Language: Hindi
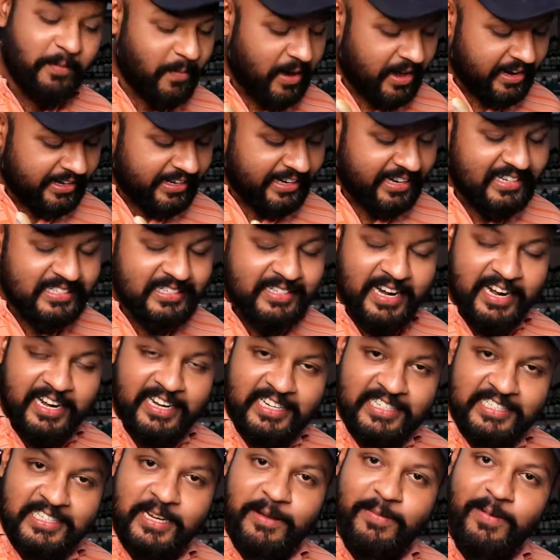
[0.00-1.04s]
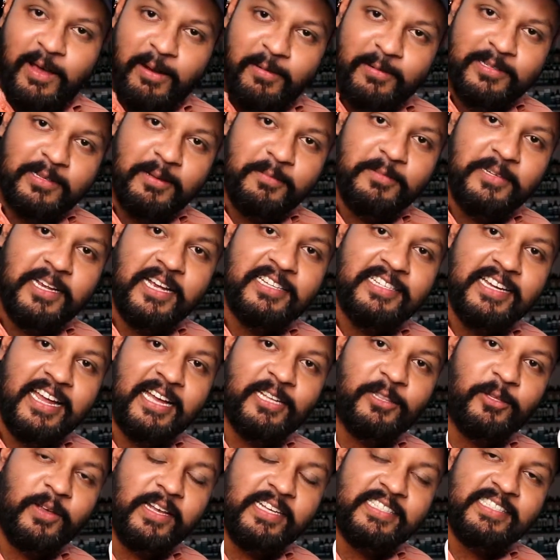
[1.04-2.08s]
मार्केटिंग स्ट्रेटेजी के बारे में समझा
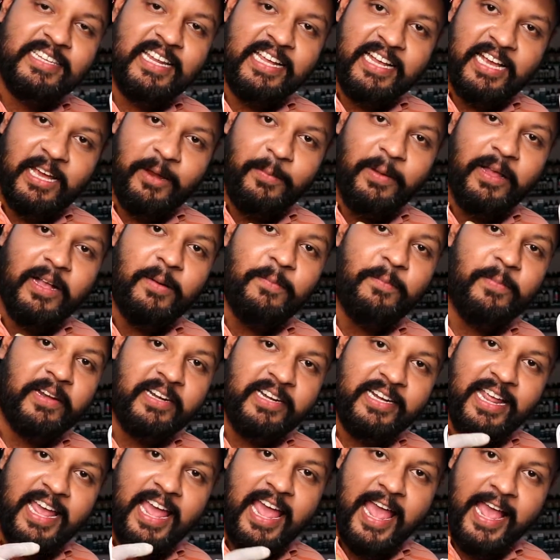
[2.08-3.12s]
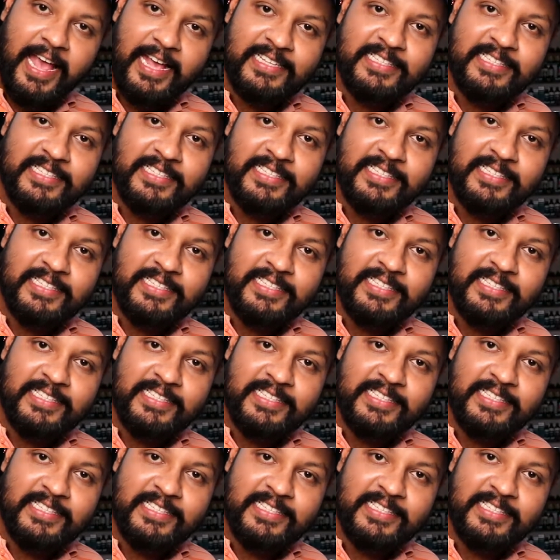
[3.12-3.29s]
जाए तो ये स्टिकर भी कंपनी ने